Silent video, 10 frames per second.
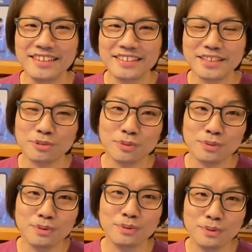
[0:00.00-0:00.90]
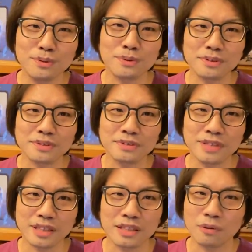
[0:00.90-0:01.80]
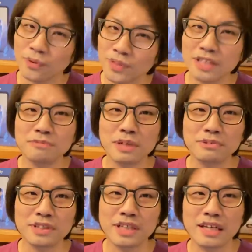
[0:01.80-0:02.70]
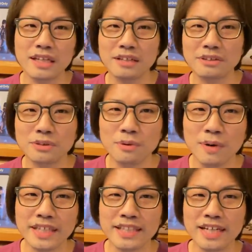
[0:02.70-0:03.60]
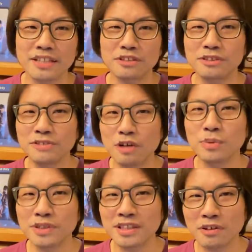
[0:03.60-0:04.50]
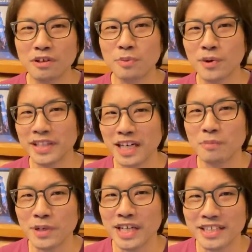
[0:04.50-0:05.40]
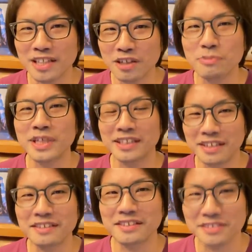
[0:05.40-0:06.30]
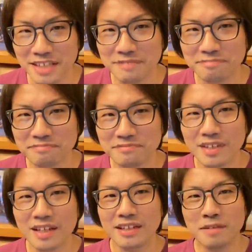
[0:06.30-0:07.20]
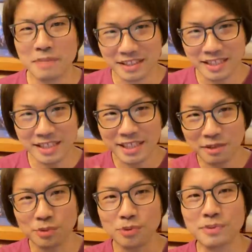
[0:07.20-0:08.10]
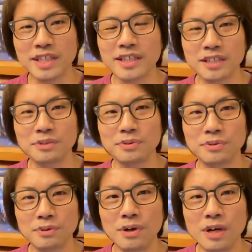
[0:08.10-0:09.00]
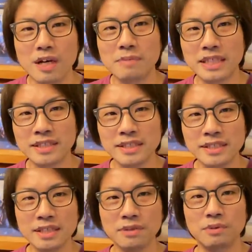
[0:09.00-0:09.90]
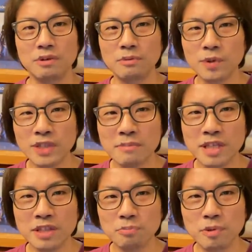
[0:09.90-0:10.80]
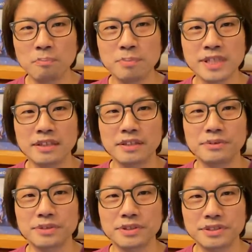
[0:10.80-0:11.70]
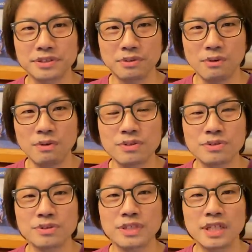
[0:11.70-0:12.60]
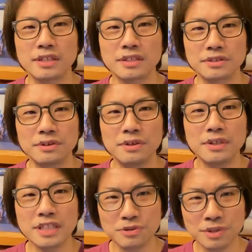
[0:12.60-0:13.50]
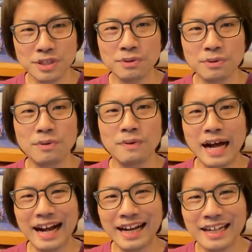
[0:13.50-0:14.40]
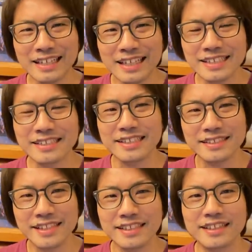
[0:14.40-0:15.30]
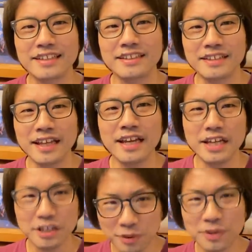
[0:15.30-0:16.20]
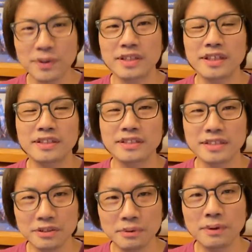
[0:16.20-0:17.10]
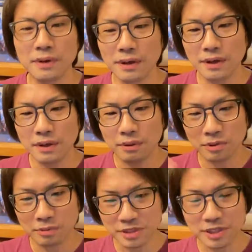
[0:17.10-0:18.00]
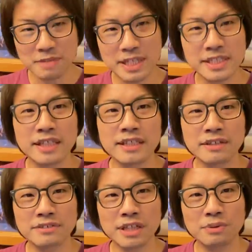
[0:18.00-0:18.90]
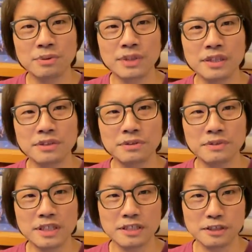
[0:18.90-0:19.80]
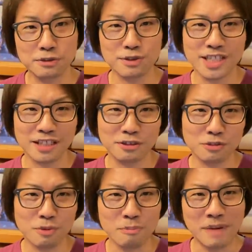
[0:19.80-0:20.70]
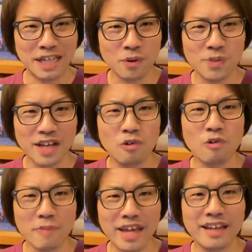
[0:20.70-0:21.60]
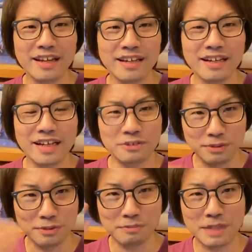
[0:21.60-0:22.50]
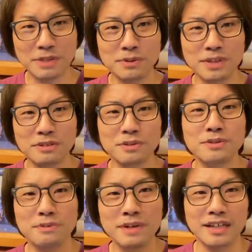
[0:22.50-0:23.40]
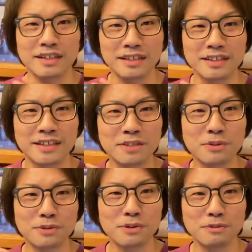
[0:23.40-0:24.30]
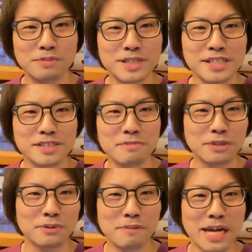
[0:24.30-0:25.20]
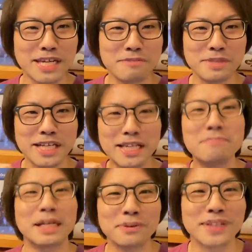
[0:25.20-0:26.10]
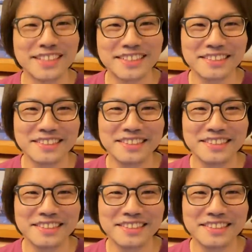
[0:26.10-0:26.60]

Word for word: でそこをなんかこんなにうまく歌える子はいないぐらい思っていたのが僕は中森明菜の見方だったですね。で松田聖子をどう見てたかというと、松田聖子は表面のポップさっていうのをすごく上手だったんですよ。で初期の方は儚さ、切なさがあってより良かったんですけど、この美空ひばりさんが亡くなる頃なんていうのはどちらかというともうマドンナ方面、あのマドンナというのは外国のプリンス、マドンナ、マイケルみたいなマドンナです。